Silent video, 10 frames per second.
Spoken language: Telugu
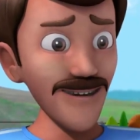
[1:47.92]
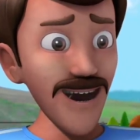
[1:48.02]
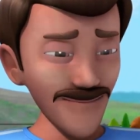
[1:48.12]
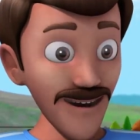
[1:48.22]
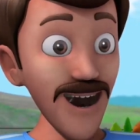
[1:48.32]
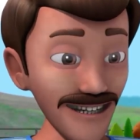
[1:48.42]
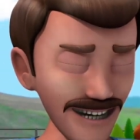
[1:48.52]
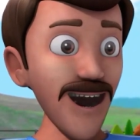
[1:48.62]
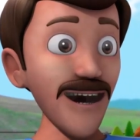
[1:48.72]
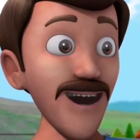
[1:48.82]
ప్రతి
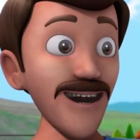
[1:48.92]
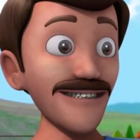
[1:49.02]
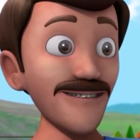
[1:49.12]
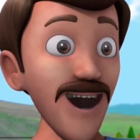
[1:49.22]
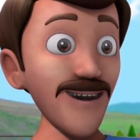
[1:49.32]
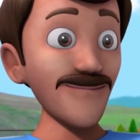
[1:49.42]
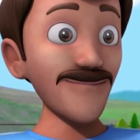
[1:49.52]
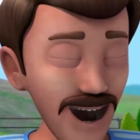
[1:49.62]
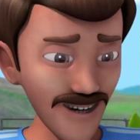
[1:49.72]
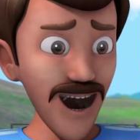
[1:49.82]
ఎక్సర్సైజ్ ని ఫిఫ్టీ
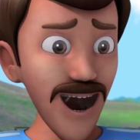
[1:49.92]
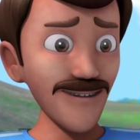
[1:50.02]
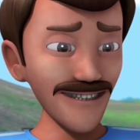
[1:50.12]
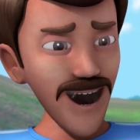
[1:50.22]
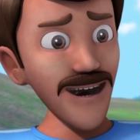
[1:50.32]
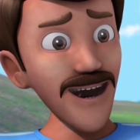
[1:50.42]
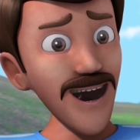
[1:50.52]
టైమ్స్ చెయ్యమని